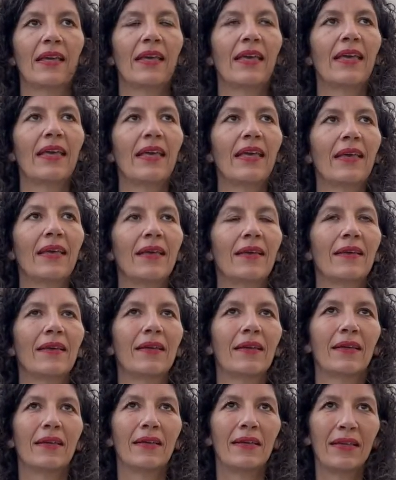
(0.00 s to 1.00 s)
Et
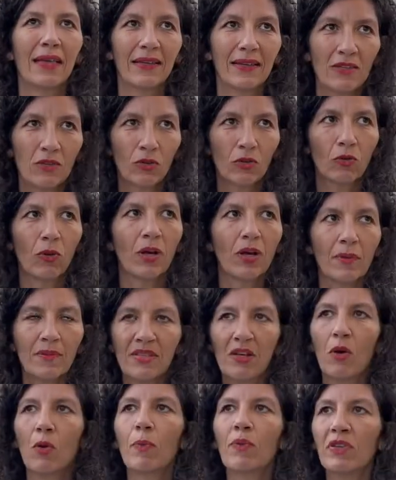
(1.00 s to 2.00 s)
il y a des endroits comme
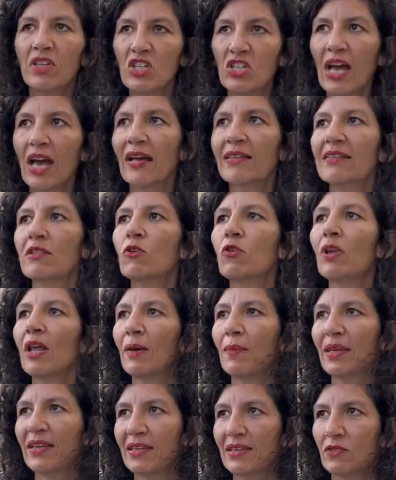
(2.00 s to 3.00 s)
ça où on peut déjà articuler à
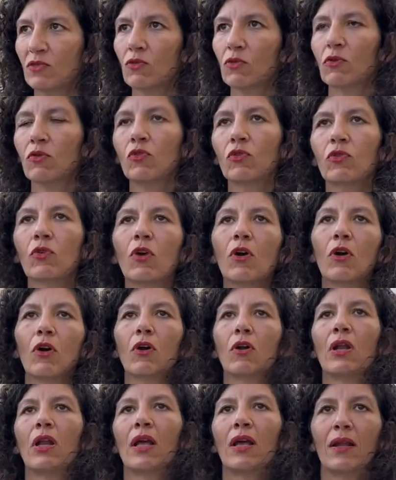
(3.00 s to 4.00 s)
mes questions sur euh,